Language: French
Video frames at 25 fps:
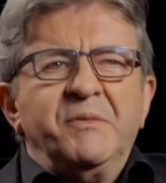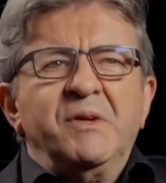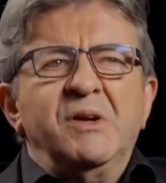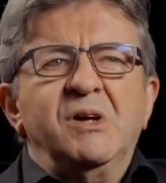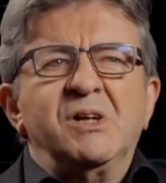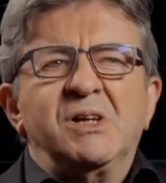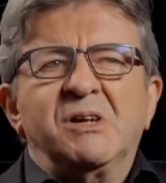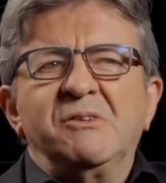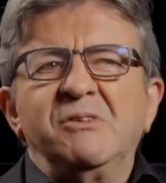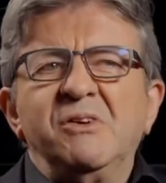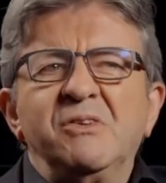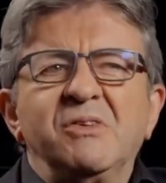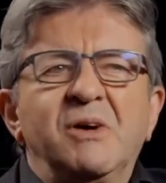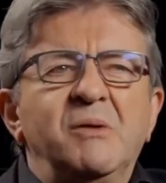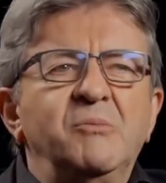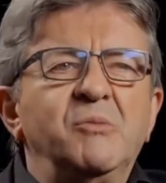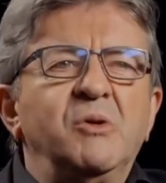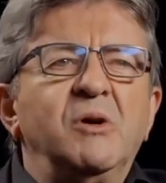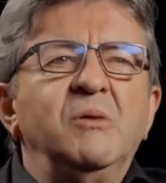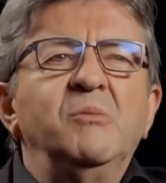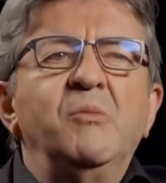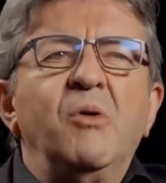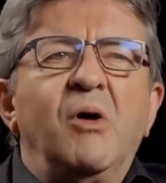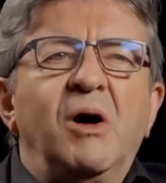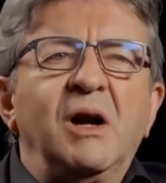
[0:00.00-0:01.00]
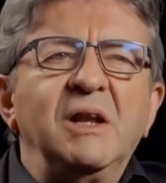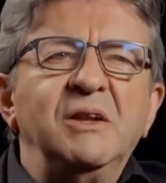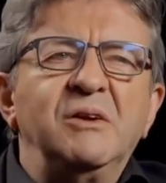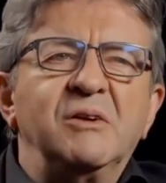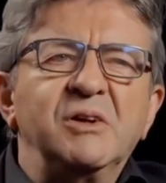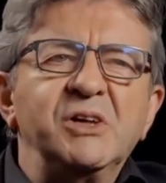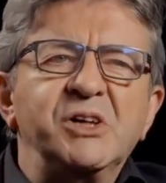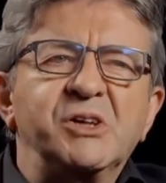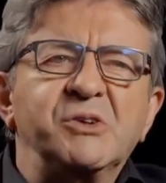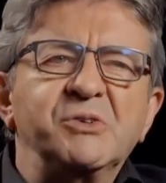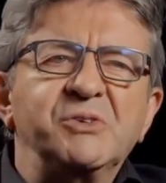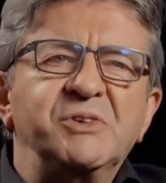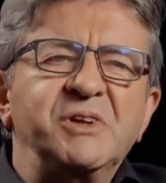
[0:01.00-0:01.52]
J'avais vraiment le moral dans les
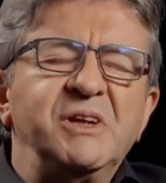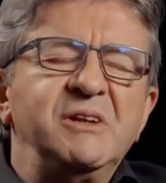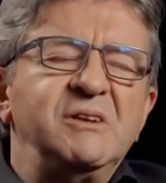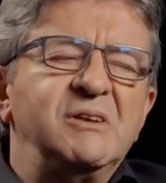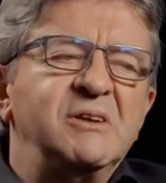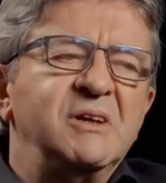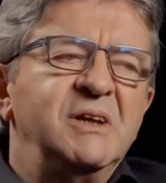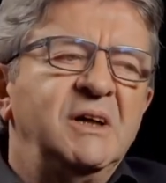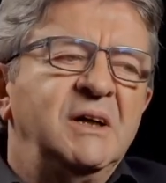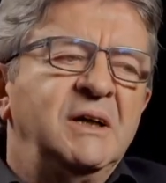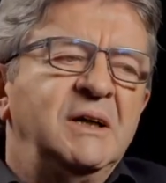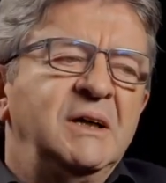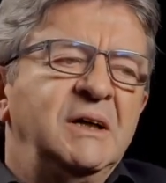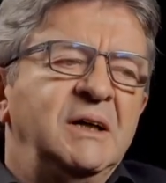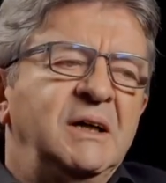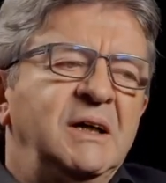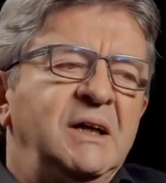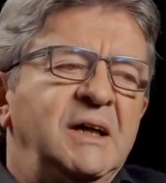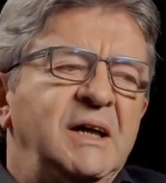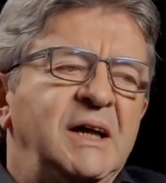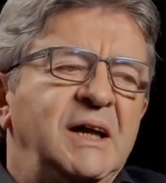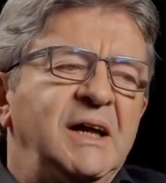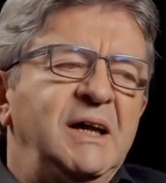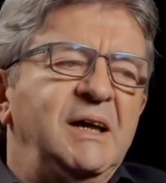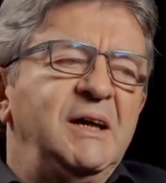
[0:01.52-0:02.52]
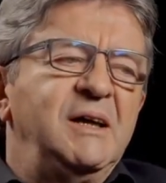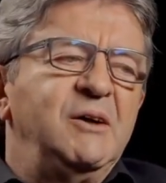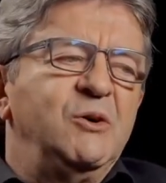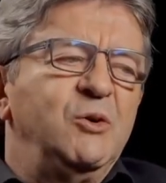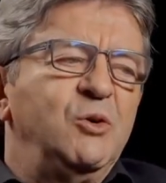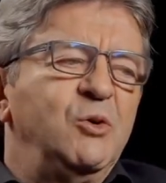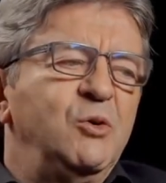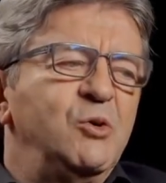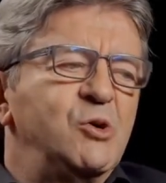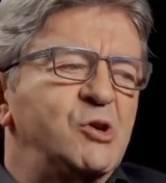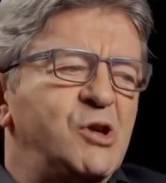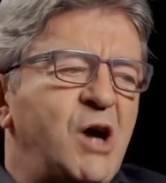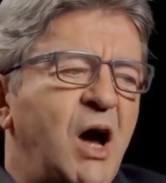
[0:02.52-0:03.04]
chaussettes. Et
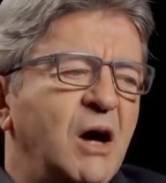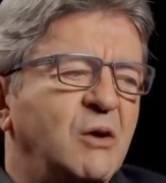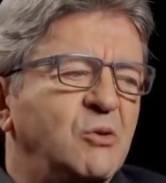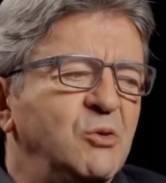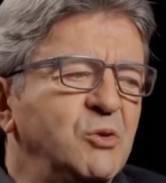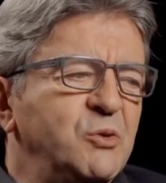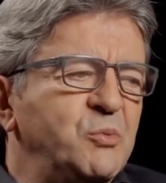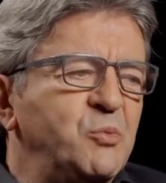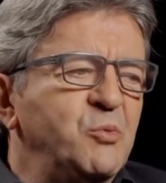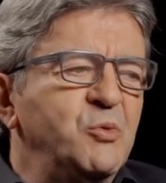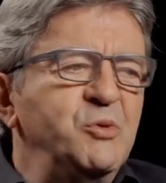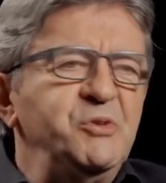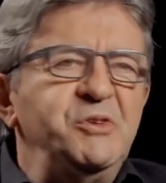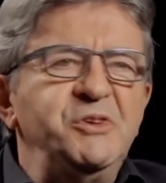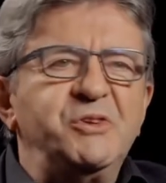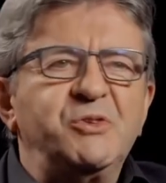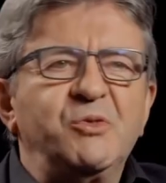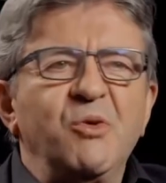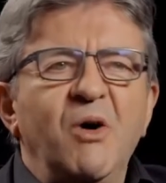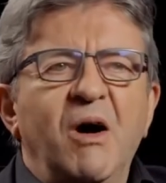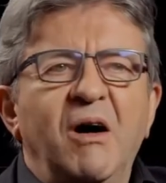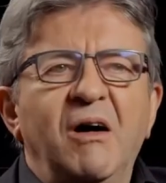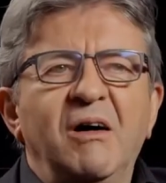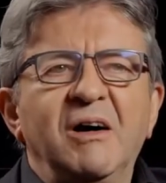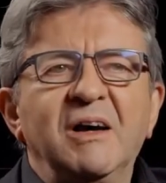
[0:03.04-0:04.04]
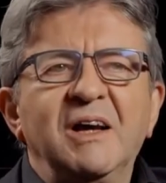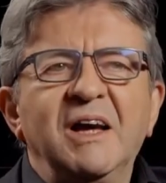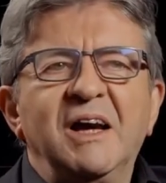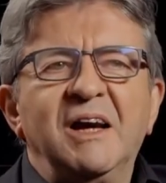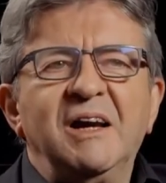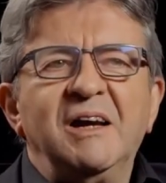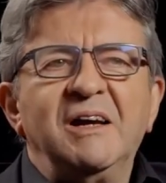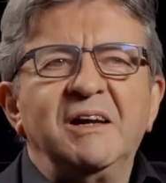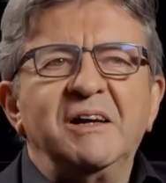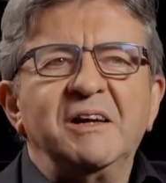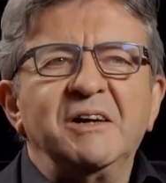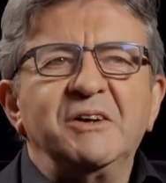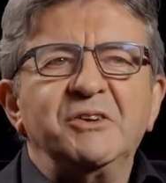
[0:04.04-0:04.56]
euh, je raconte mon histoire à un gars de
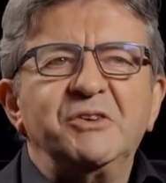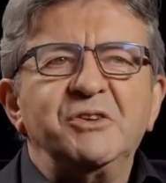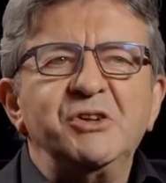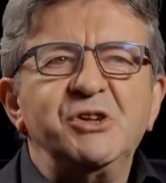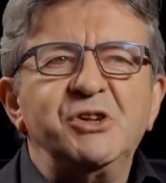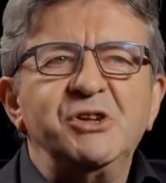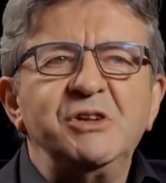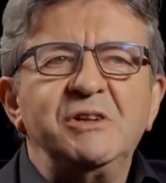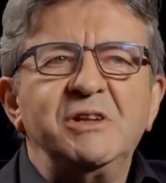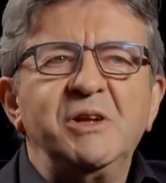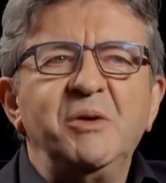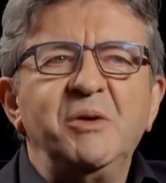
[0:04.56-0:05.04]
la CGT